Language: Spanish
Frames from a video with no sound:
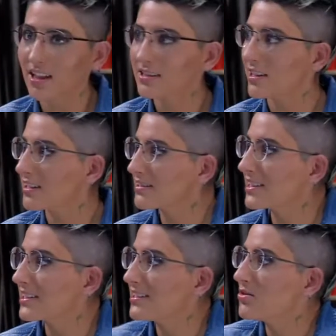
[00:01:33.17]
las niñas,
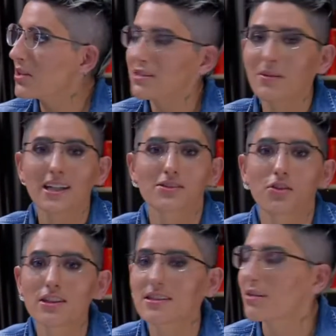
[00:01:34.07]
necesito unas
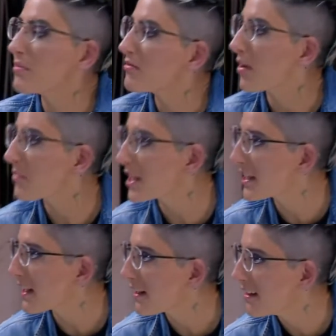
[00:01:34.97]
vacaciones de mi
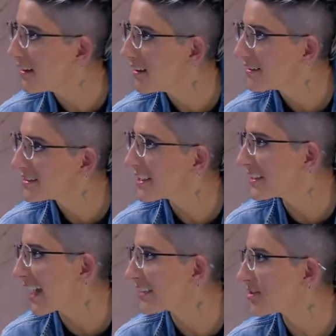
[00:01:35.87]
familia.
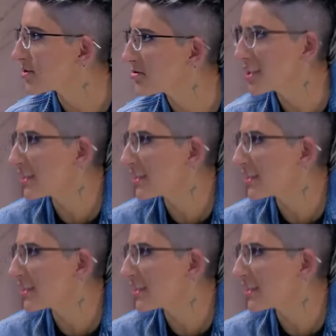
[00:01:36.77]
Siete años, siete